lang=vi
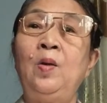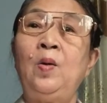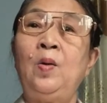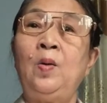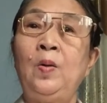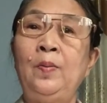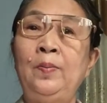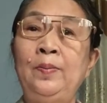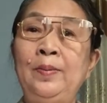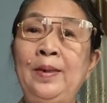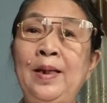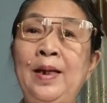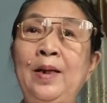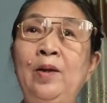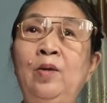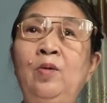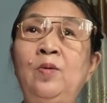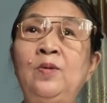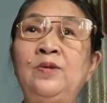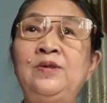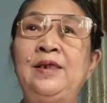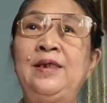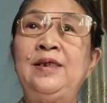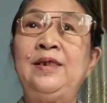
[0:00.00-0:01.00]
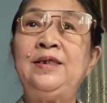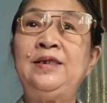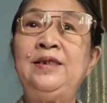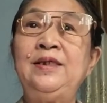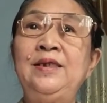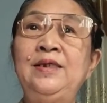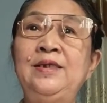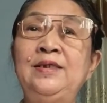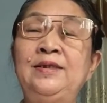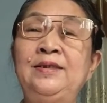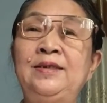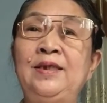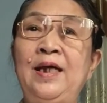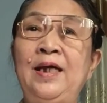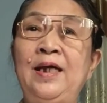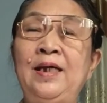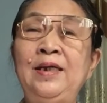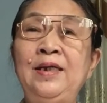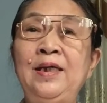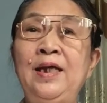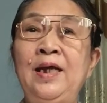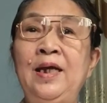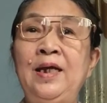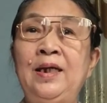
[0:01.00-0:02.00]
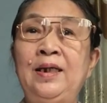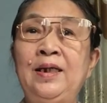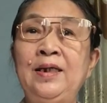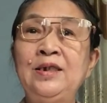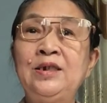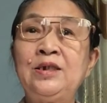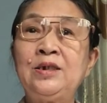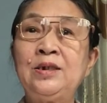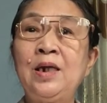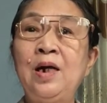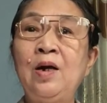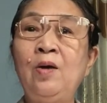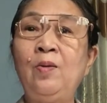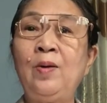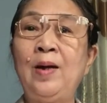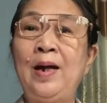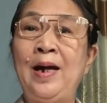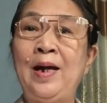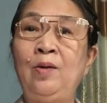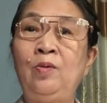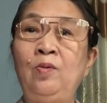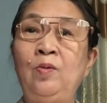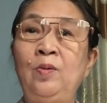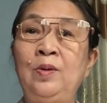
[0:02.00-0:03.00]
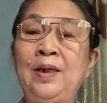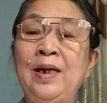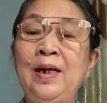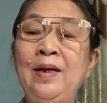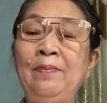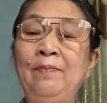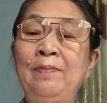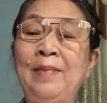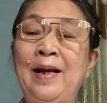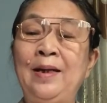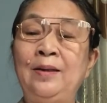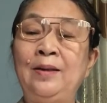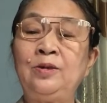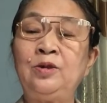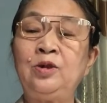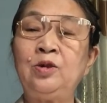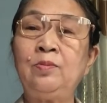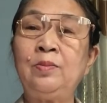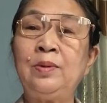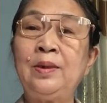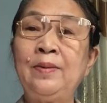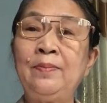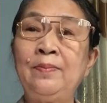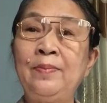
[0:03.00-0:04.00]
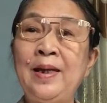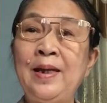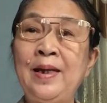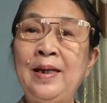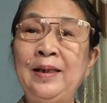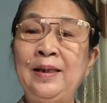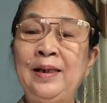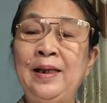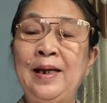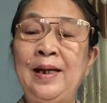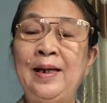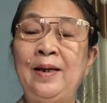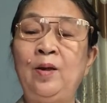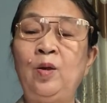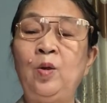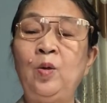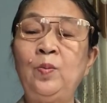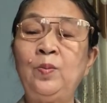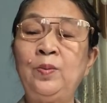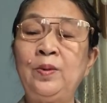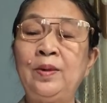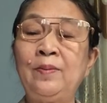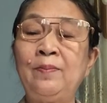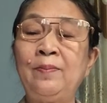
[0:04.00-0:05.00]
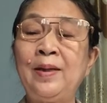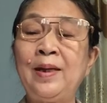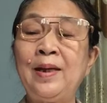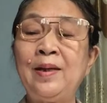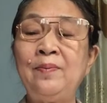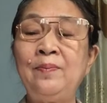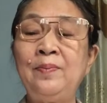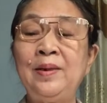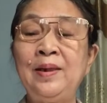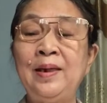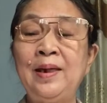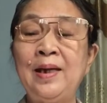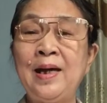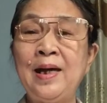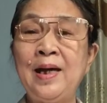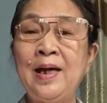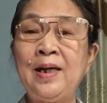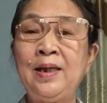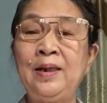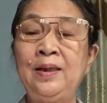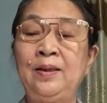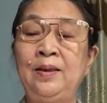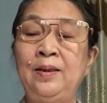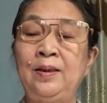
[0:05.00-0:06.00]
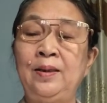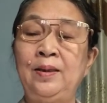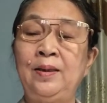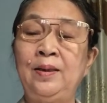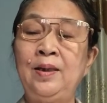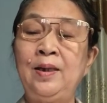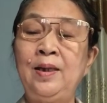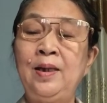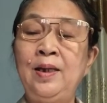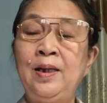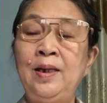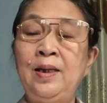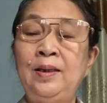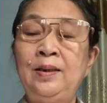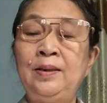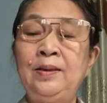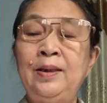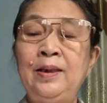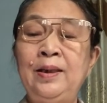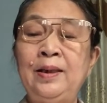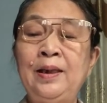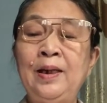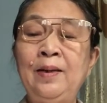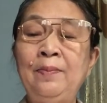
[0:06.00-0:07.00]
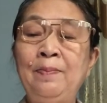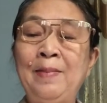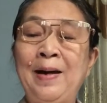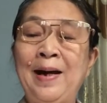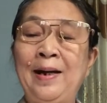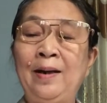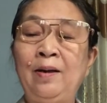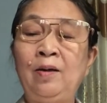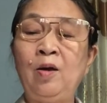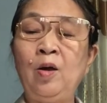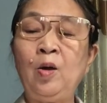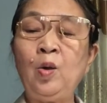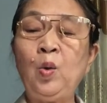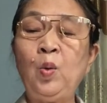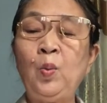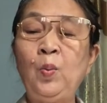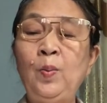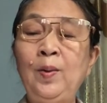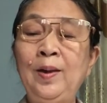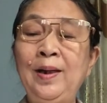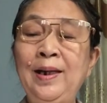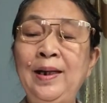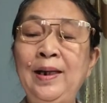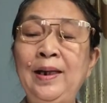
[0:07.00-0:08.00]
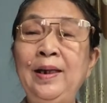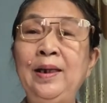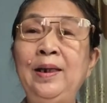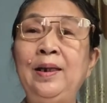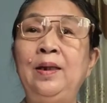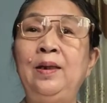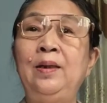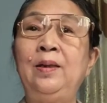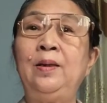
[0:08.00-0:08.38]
Hôm nay cô sẽ chia sẻ về cái sao hạn của các bạn trong năm 2022. Thì các bạn có cung ly,